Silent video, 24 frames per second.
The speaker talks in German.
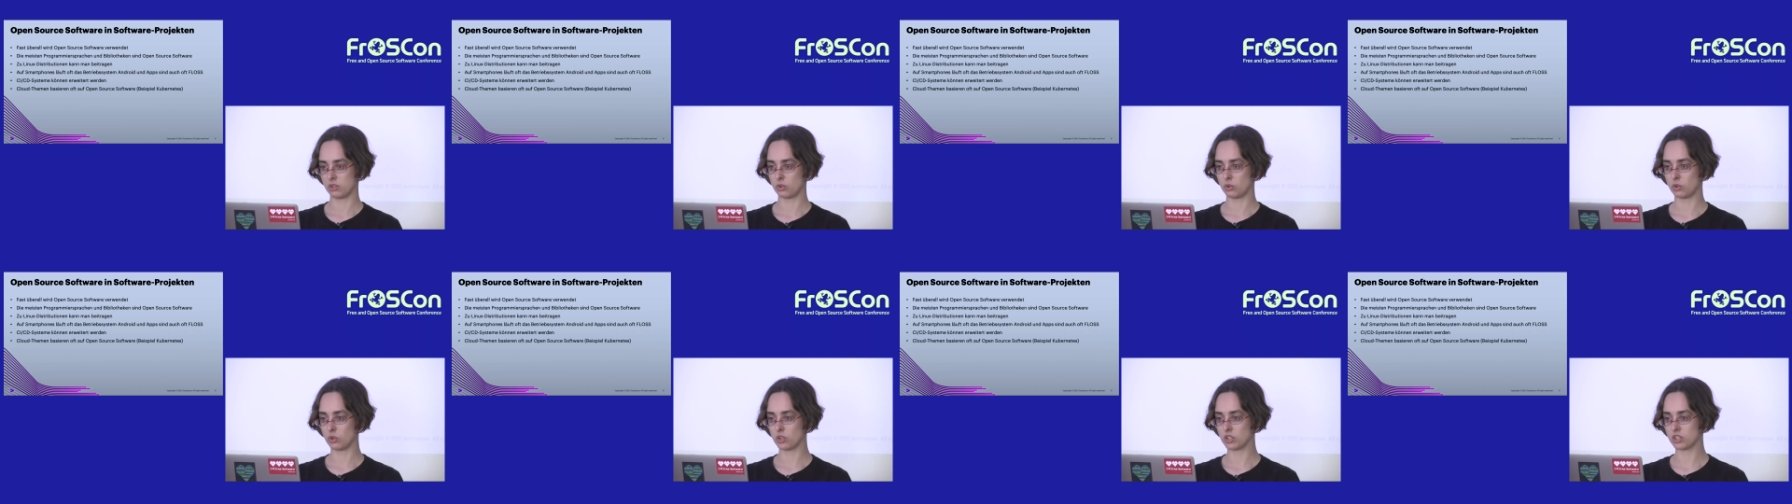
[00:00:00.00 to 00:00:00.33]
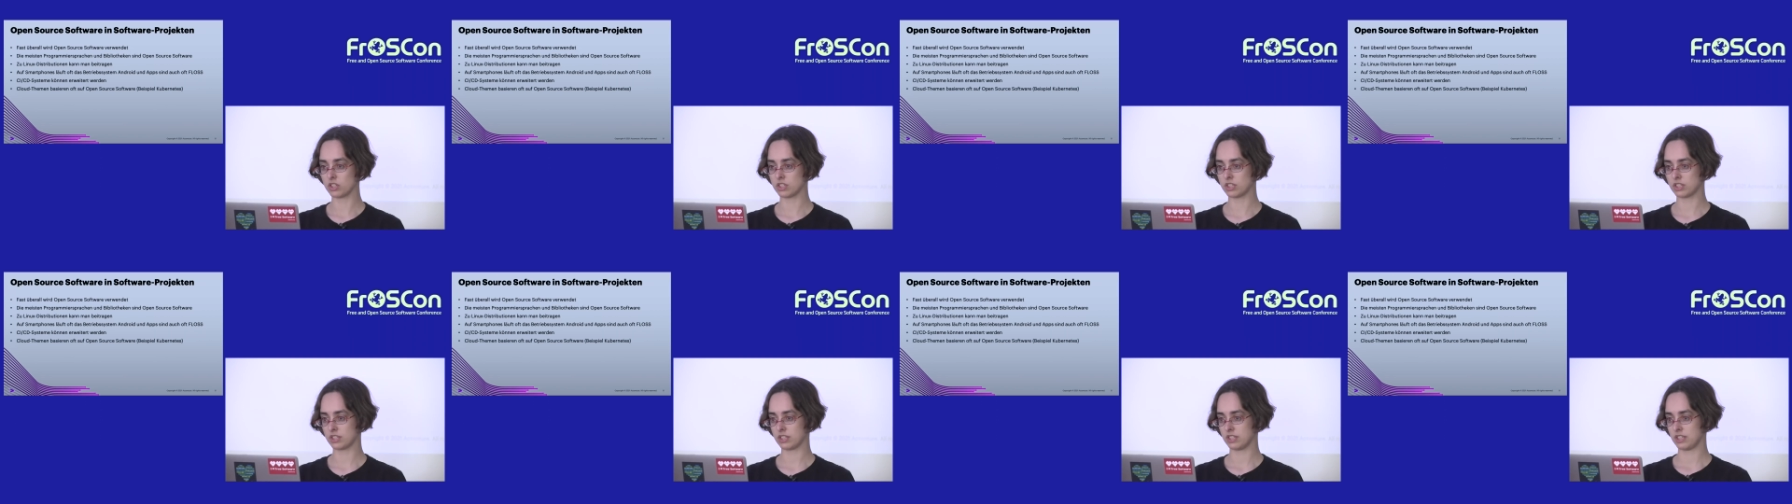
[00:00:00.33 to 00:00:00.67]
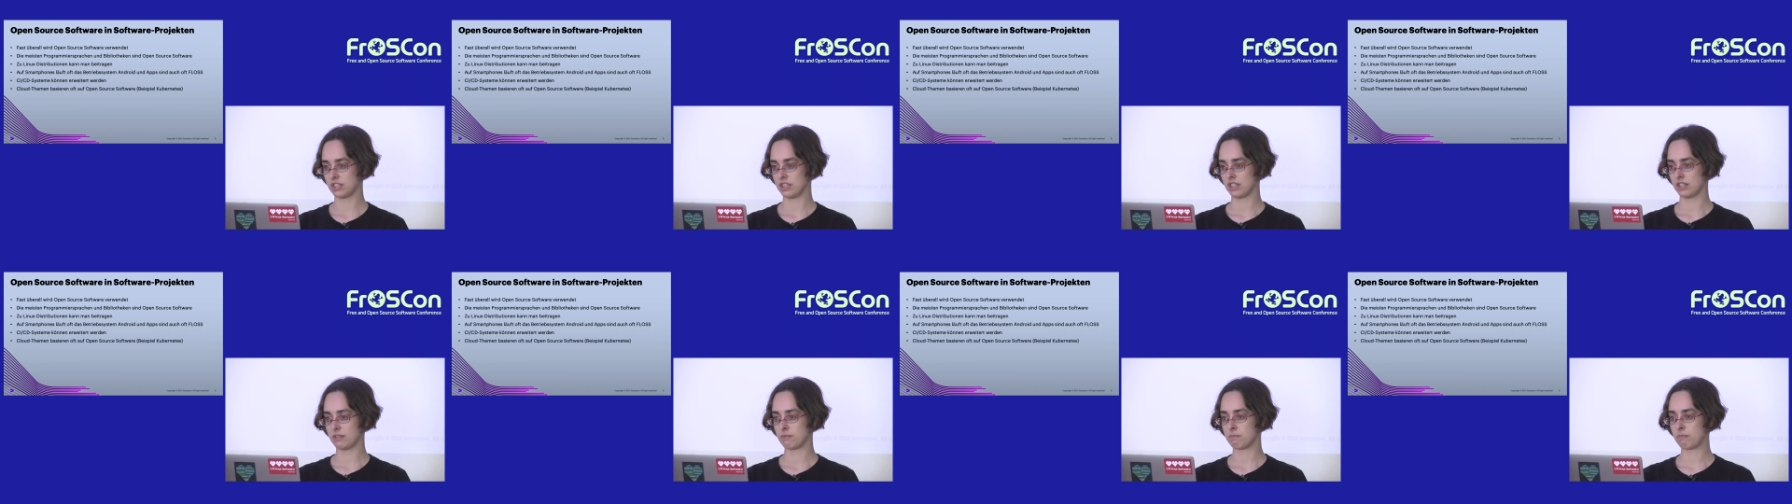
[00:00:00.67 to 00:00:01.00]
Und
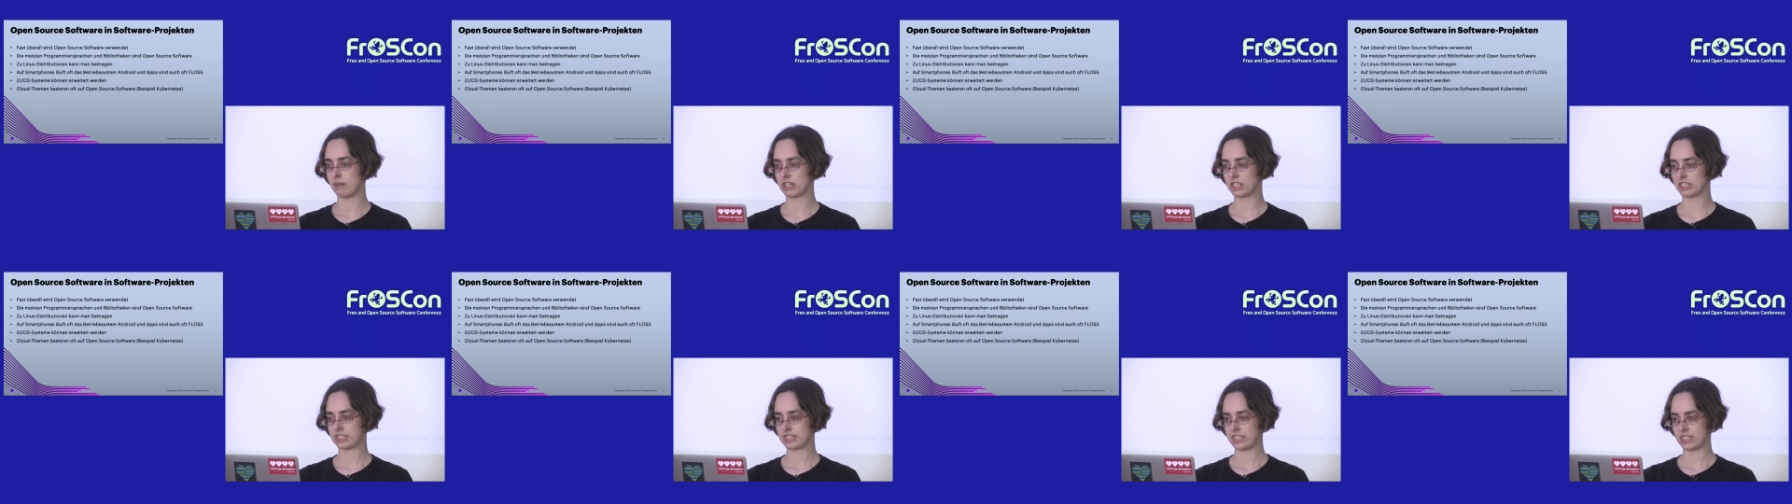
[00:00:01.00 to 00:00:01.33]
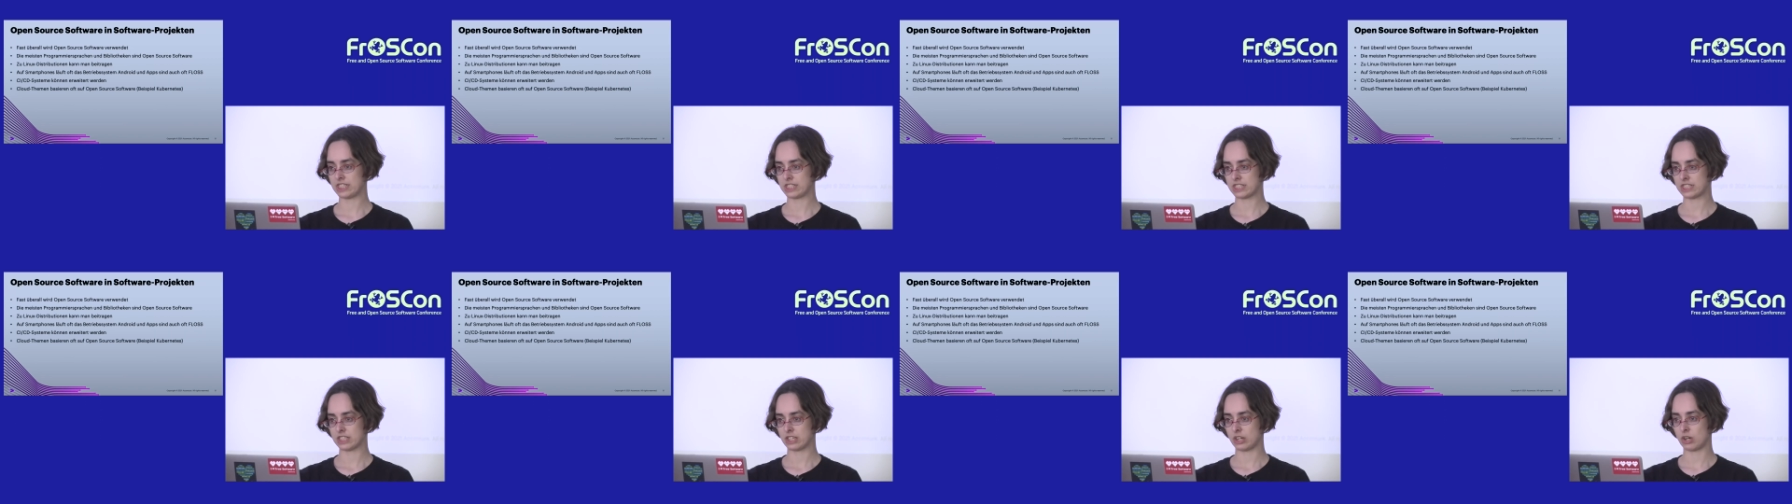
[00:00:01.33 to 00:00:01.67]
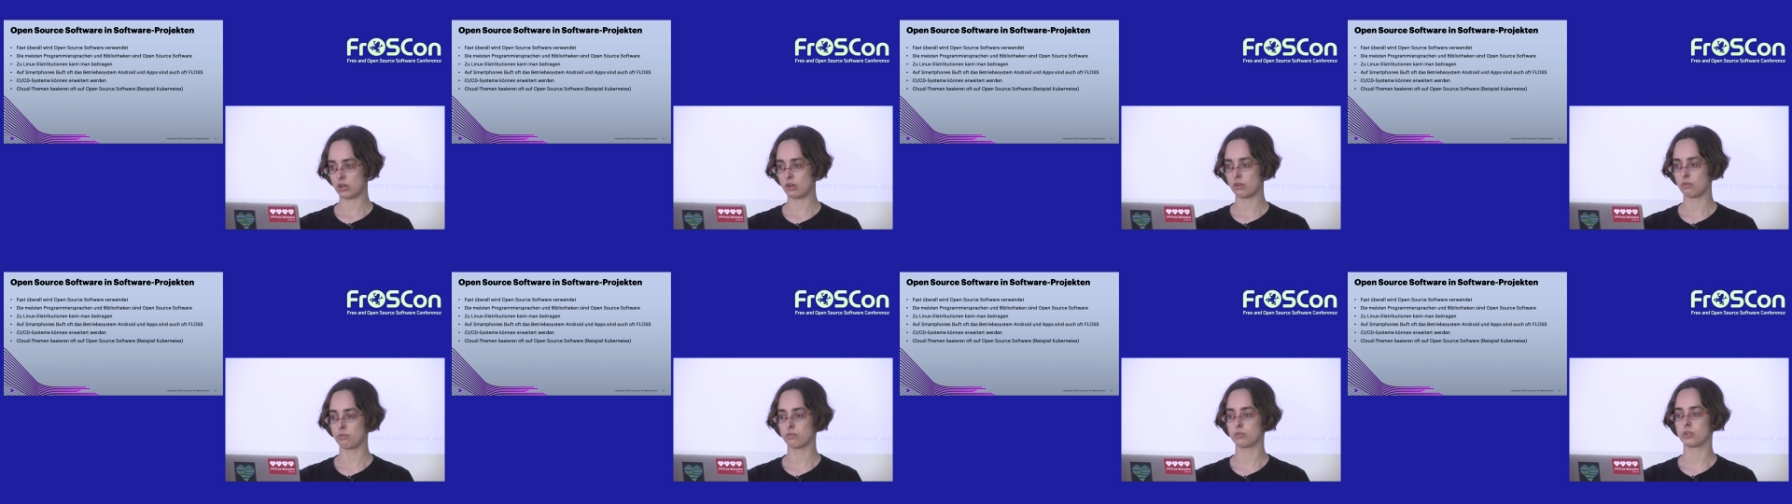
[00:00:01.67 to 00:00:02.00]
man setzt
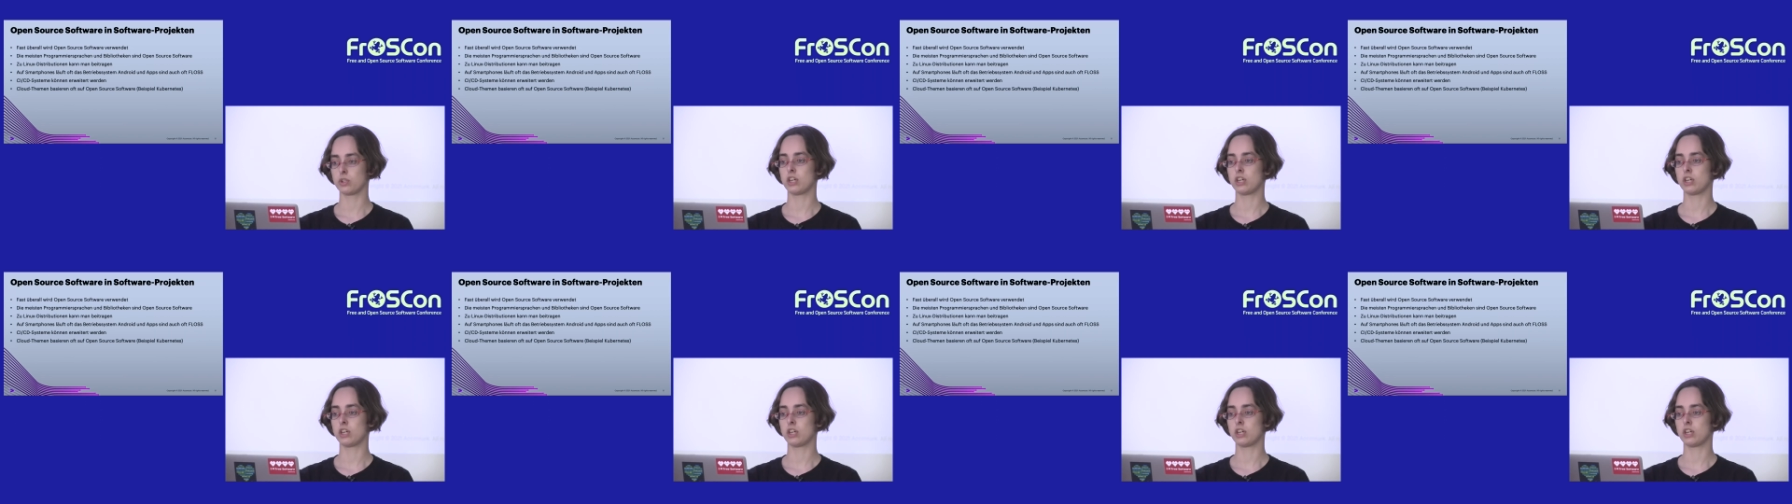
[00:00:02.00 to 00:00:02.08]
auf,